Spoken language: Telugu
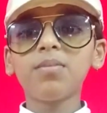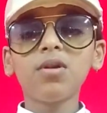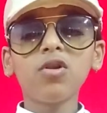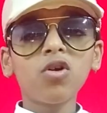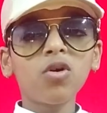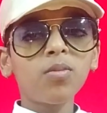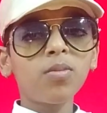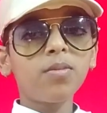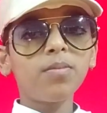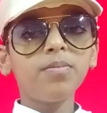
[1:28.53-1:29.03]

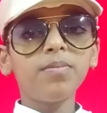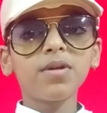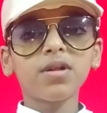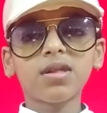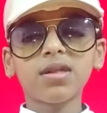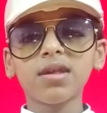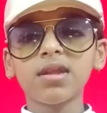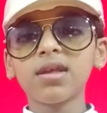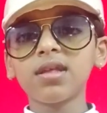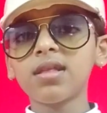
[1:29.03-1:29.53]
లో
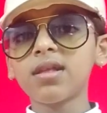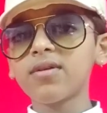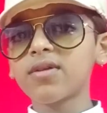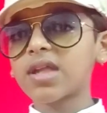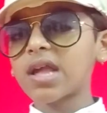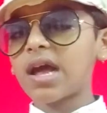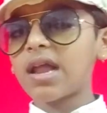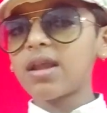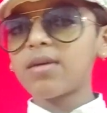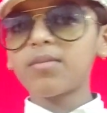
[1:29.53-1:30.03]
సిరీది
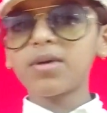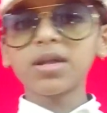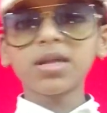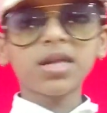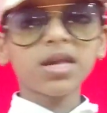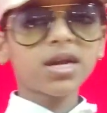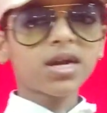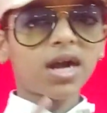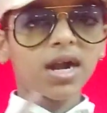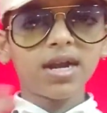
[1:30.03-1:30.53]
చాలా
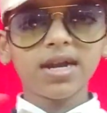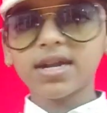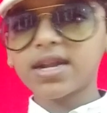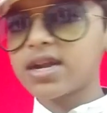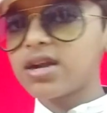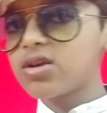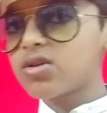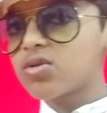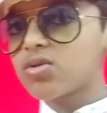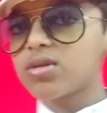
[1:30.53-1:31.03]
మంచి
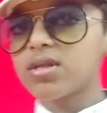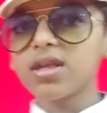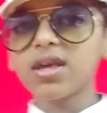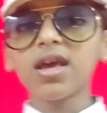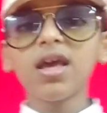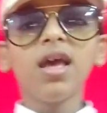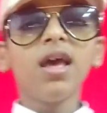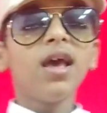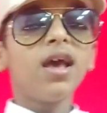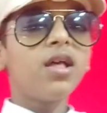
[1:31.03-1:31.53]
కంటెంట్ ఉంది
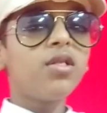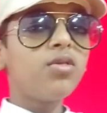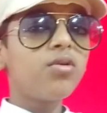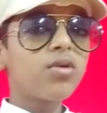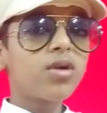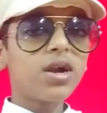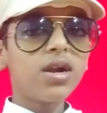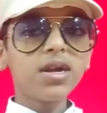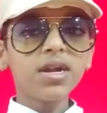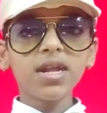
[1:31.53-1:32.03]

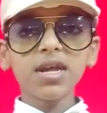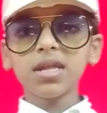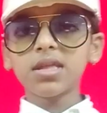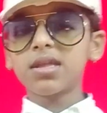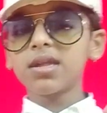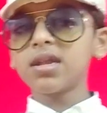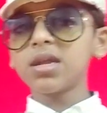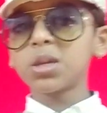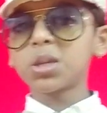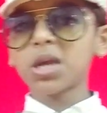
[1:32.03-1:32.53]
ఎందుకంటే
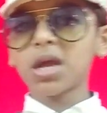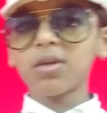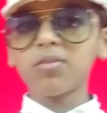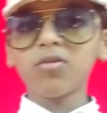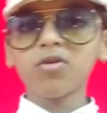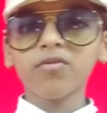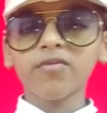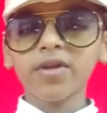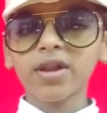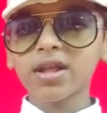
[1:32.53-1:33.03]
సిరి
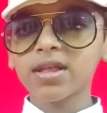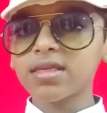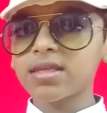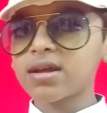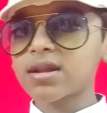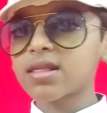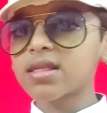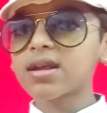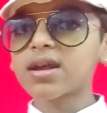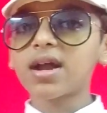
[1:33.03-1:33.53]
షణ్ముఖ్
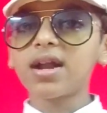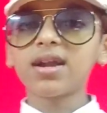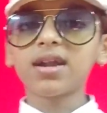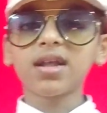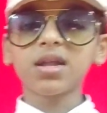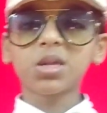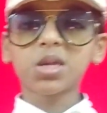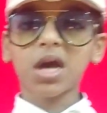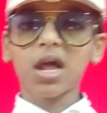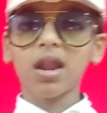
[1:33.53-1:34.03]
వీళ్ళిద్దరిది
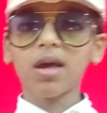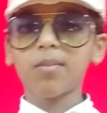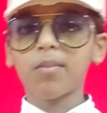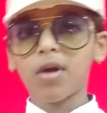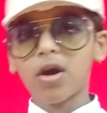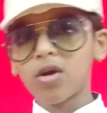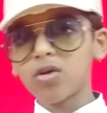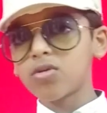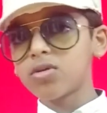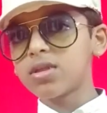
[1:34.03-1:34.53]
కంటెంట్ చాలా
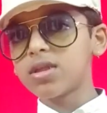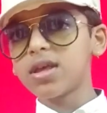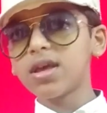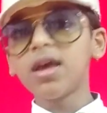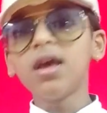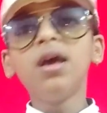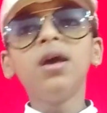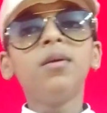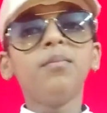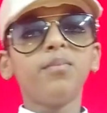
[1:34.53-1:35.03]
బాగుంది
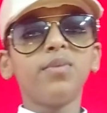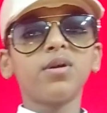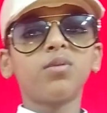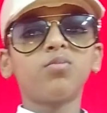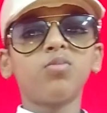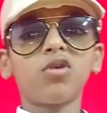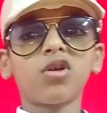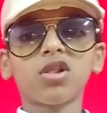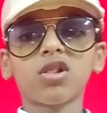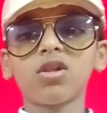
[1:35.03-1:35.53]

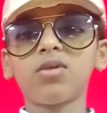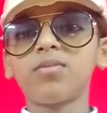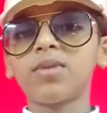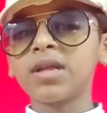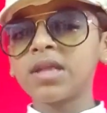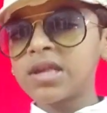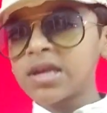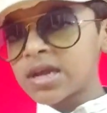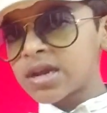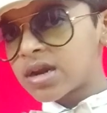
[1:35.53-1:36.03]
బిగ్ బాస్లో
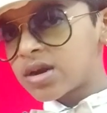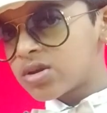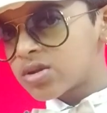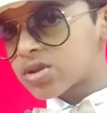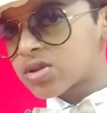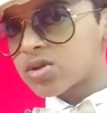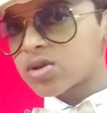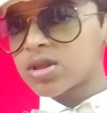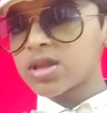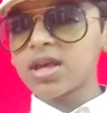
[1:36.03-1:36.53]
మంచిగా
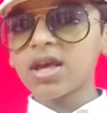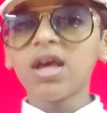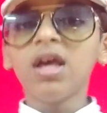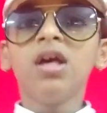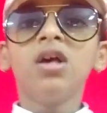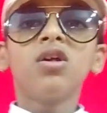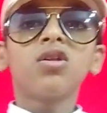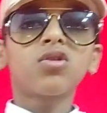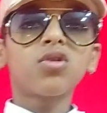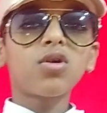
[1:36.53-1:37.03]
నడుస్తుంది
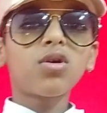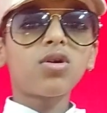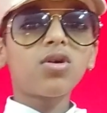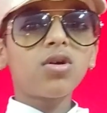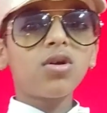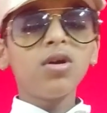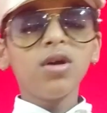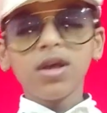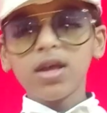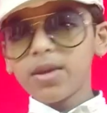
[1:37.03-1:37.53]
సో
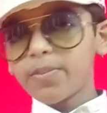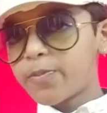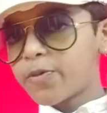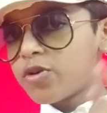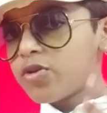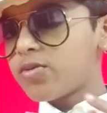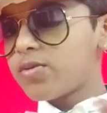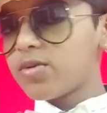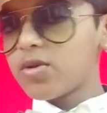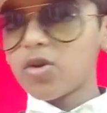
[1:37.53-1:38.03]
ఇప్పుడు